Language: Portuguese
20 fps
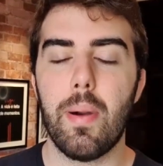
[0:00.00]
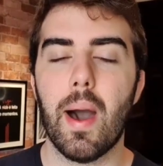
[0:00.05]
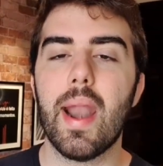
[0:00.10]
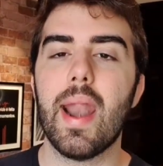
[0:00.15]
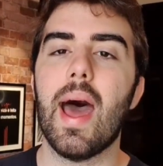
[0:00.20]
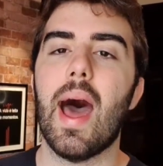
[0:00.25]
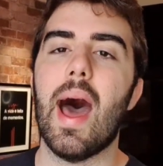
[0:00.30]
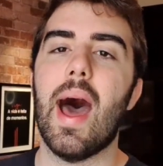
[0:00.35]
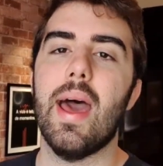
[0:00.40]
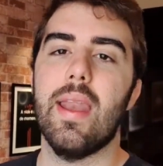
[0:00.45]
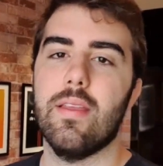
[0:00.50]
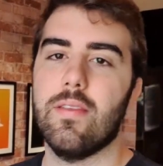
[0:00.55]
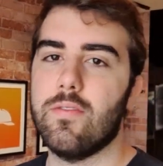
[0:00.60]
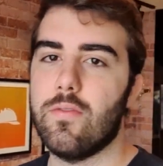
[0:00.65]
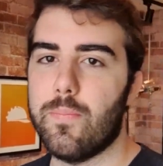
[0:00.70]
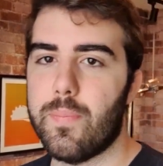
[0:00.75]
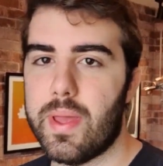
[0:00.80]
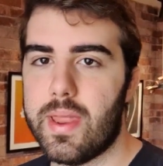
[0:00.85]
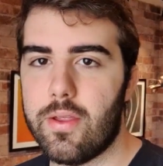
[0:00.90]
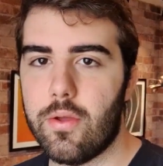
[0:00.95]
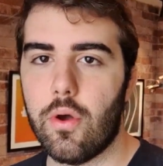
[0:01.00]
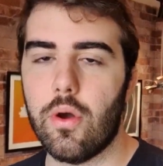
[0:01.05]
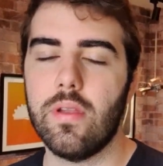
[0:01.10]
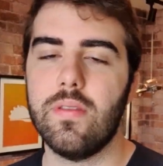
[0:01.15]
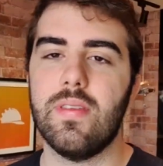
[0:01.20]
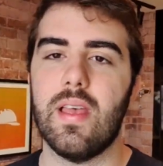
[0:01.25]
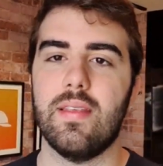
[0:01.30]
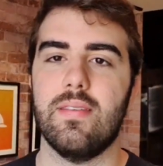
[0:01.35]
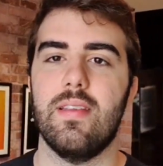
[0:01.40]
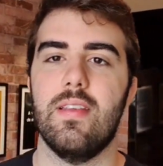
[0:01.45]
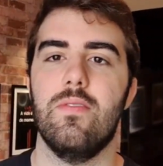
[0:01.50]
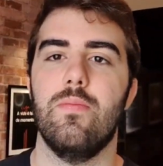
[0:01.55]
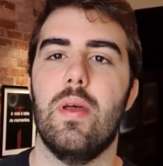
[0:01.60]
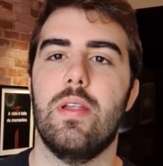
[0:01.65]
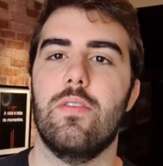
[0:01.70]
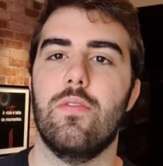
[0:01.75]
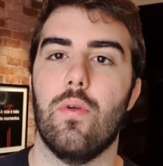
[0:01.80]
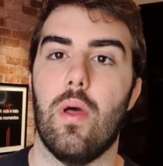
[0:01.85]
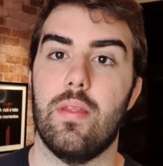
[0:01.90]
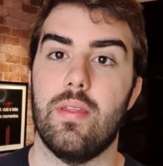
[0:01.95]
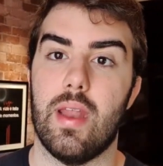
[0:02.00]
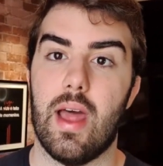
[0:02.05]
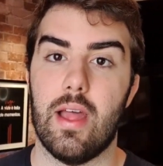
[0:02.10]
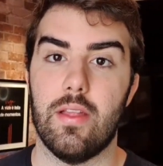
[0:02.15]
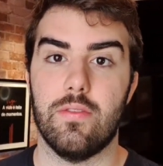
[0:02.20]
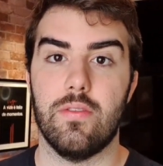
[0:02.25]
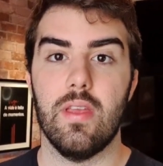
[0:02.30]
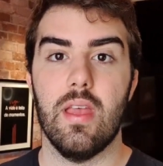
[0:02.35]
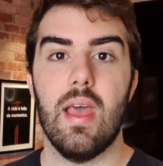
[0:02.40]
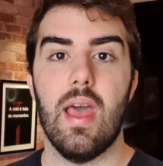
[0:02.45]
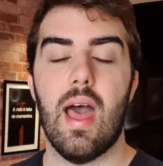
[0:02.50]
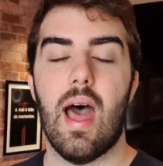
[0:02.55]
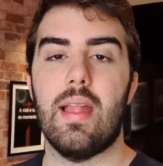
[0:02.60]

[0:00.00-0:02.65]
Para áreas superiores a 6 metros quadrados,